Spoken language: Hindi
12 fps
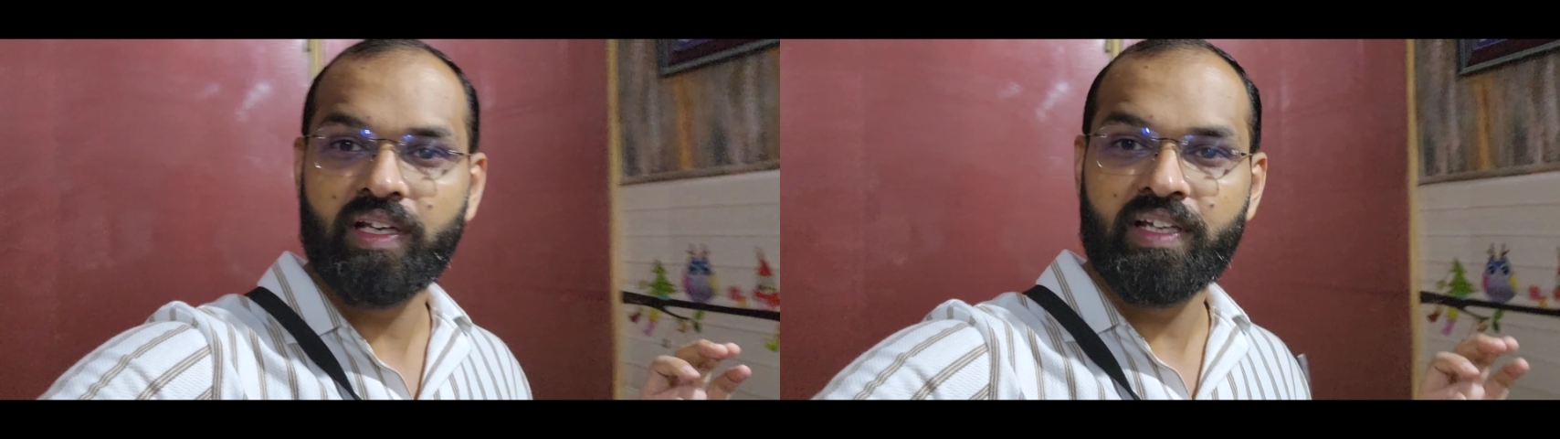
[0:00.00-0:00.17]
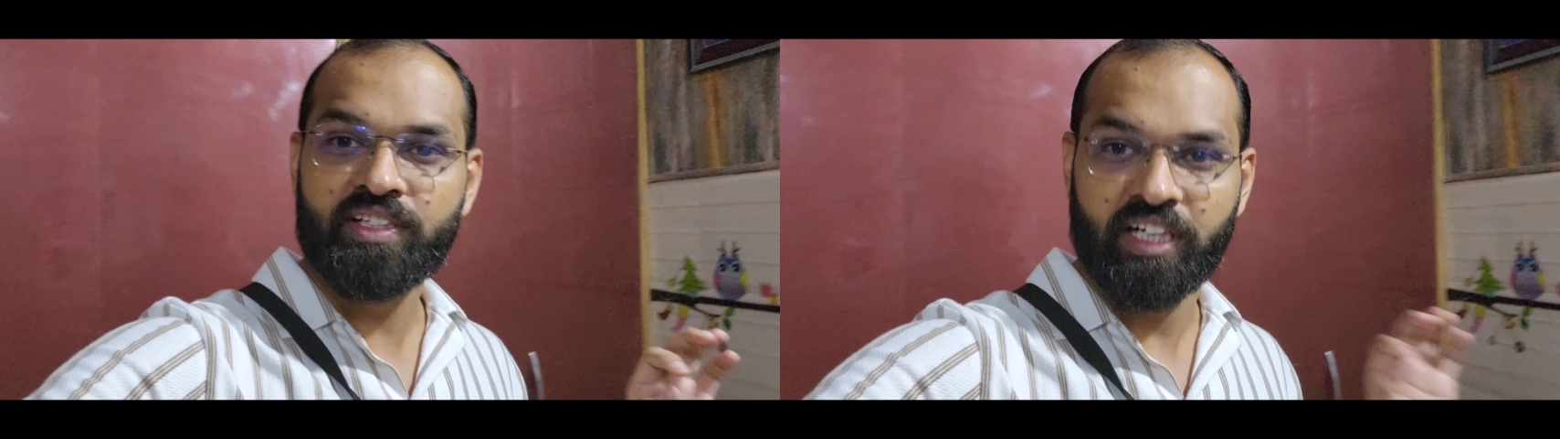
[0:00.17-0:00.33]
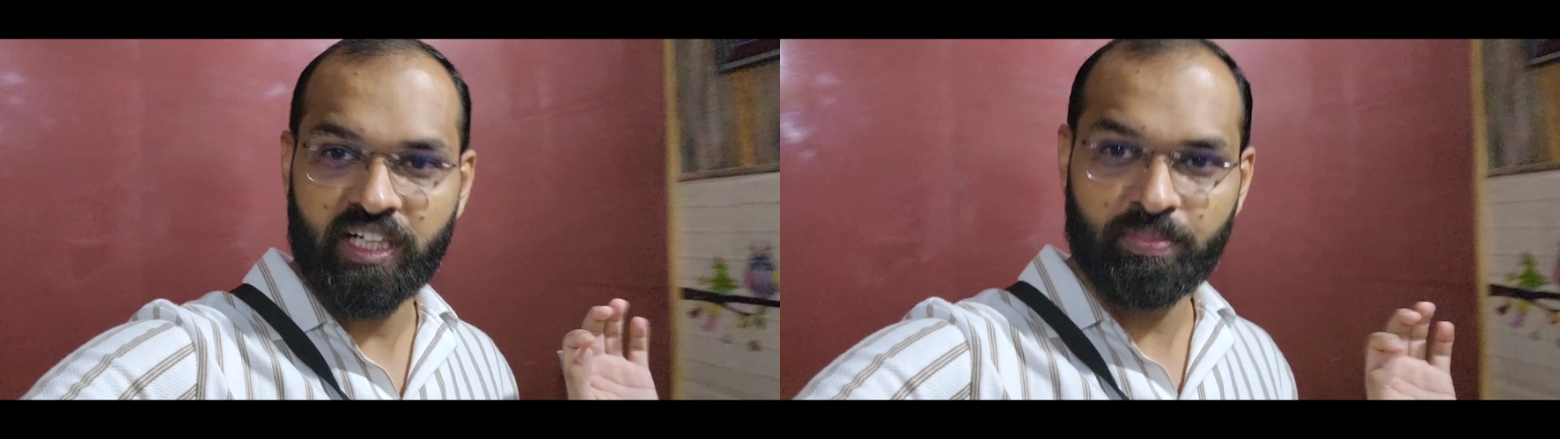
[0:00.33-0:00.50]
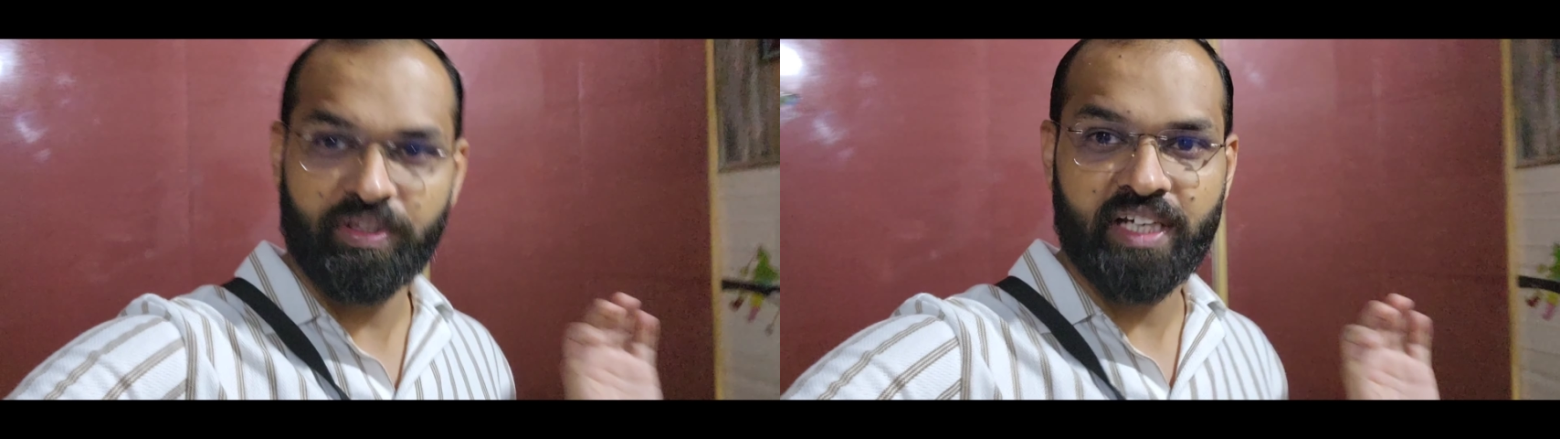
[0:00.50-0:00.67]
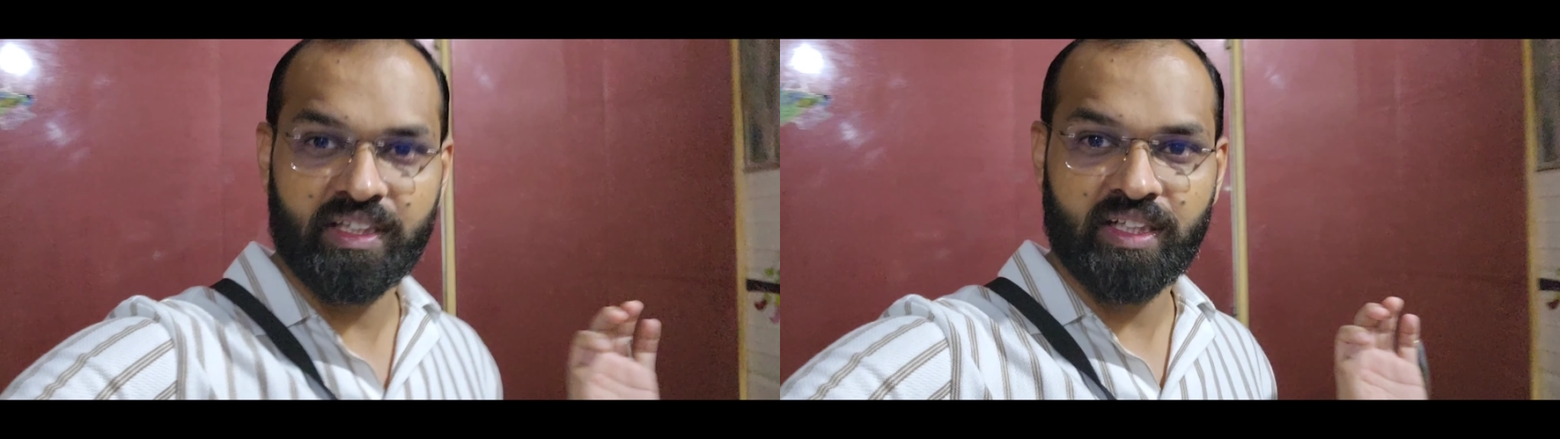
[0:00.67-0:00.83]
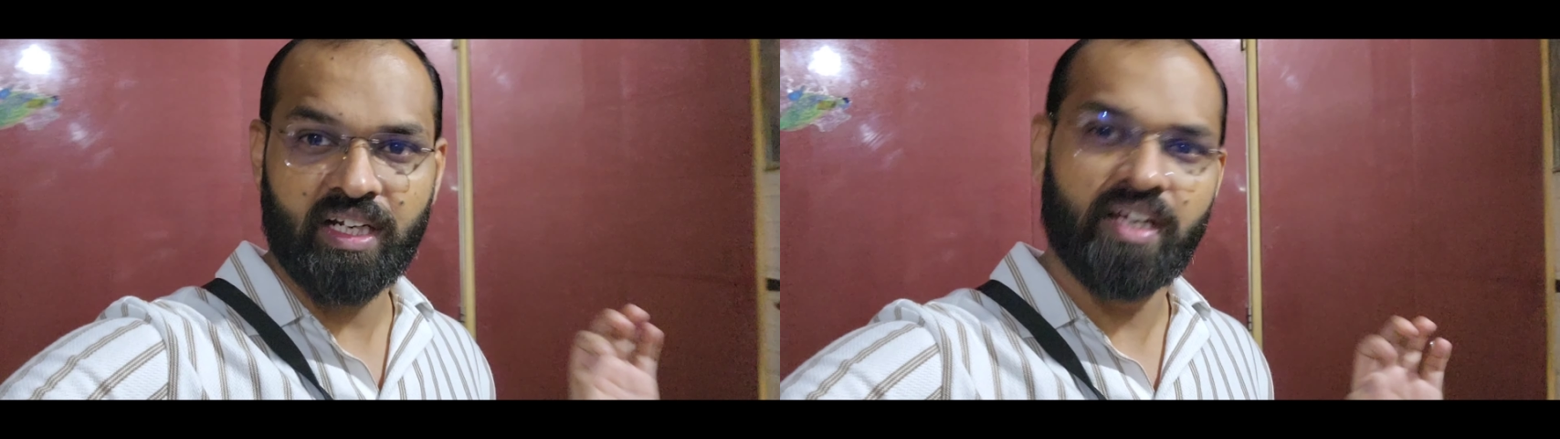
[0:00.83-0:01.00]
के लिए सेटअप
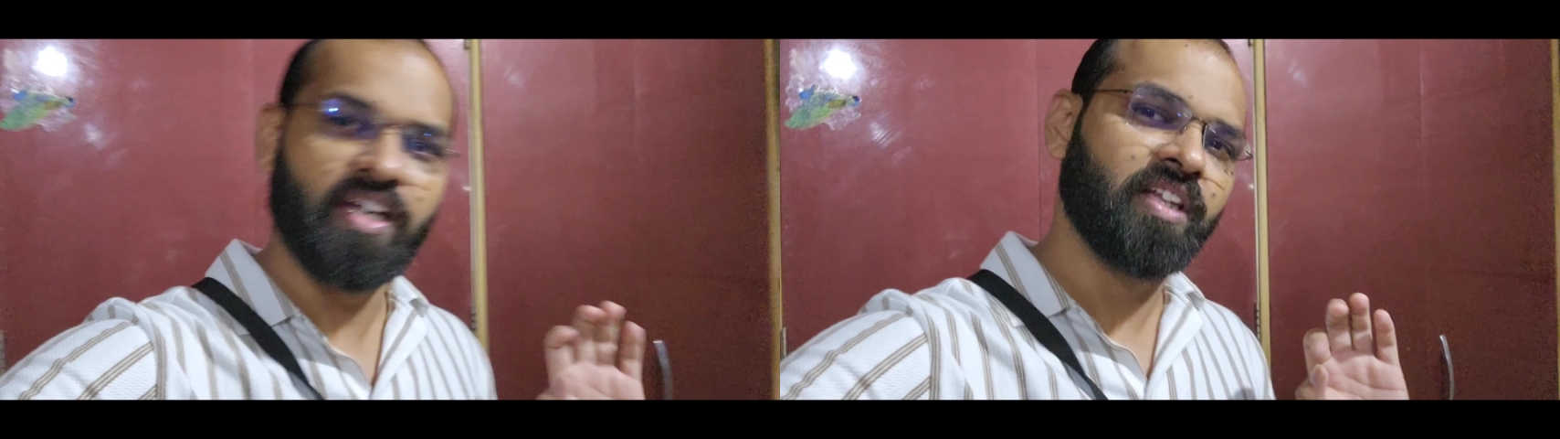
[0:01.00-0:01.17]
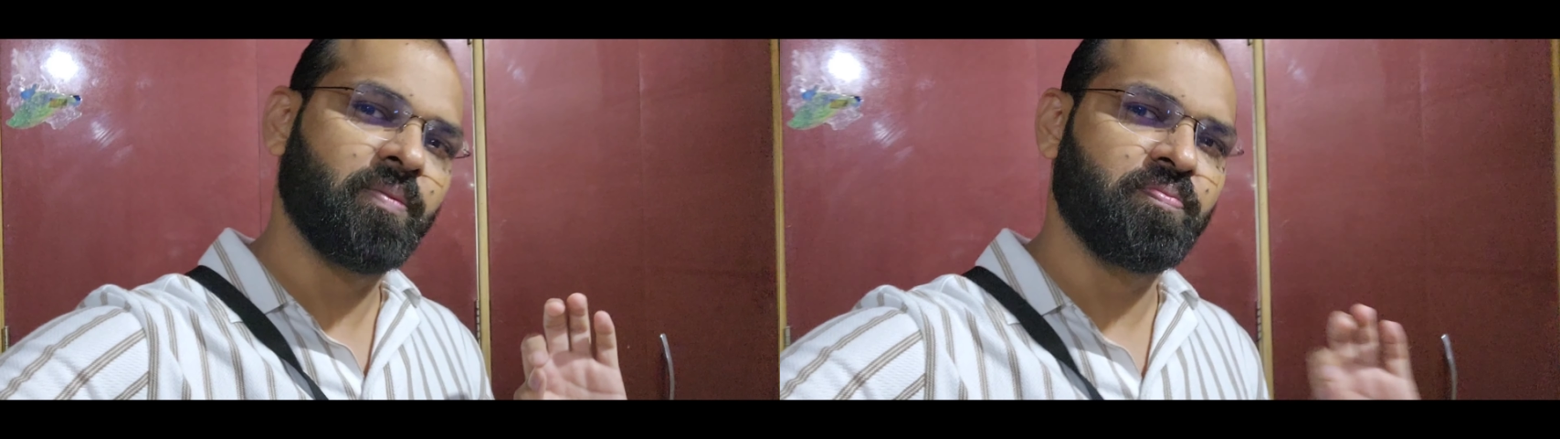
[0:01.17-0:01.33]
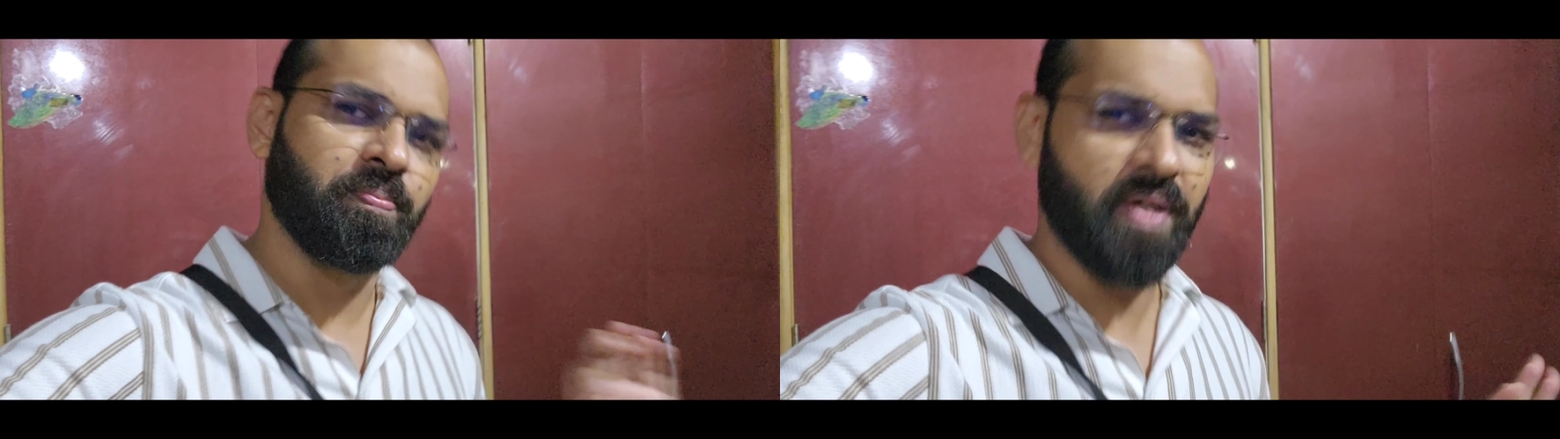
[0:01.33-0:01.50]
किया था ना एकदम